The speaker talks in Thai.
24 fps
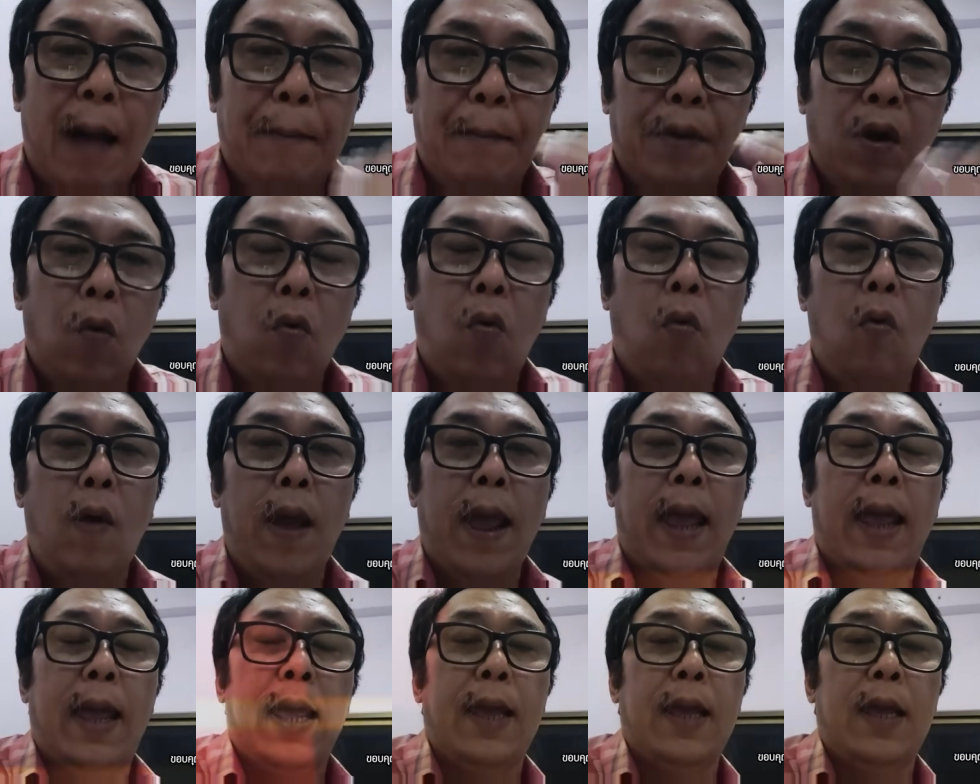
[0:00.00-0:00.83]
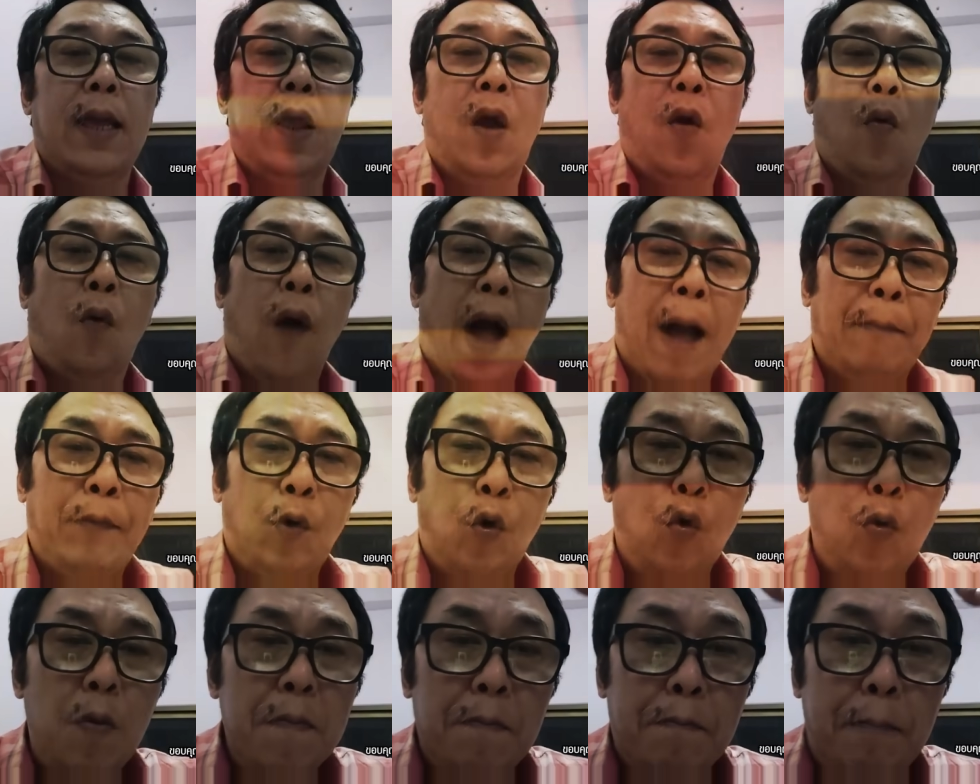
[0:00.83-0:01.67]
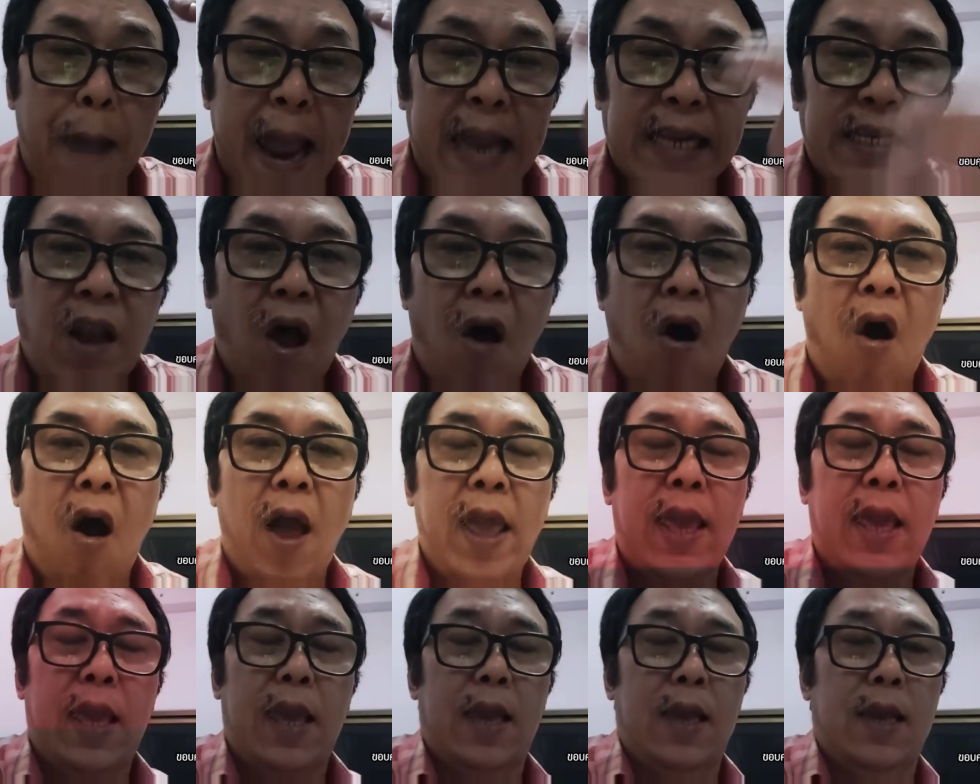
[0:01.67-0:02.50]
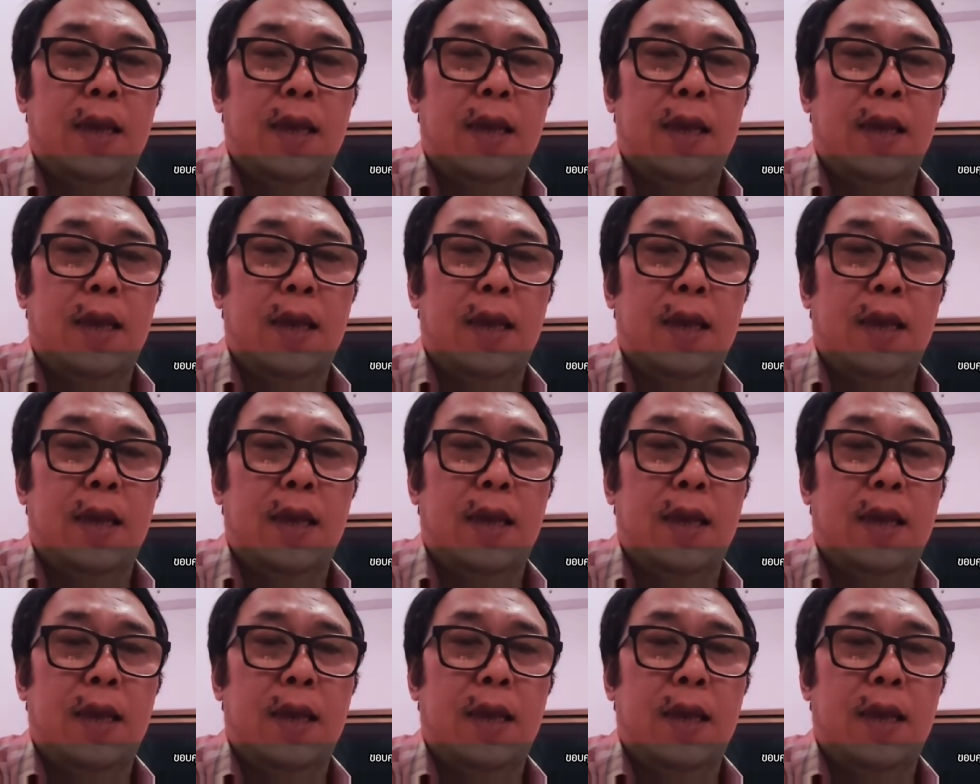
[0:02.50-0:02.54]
ความรู้ไงความรู้น้อย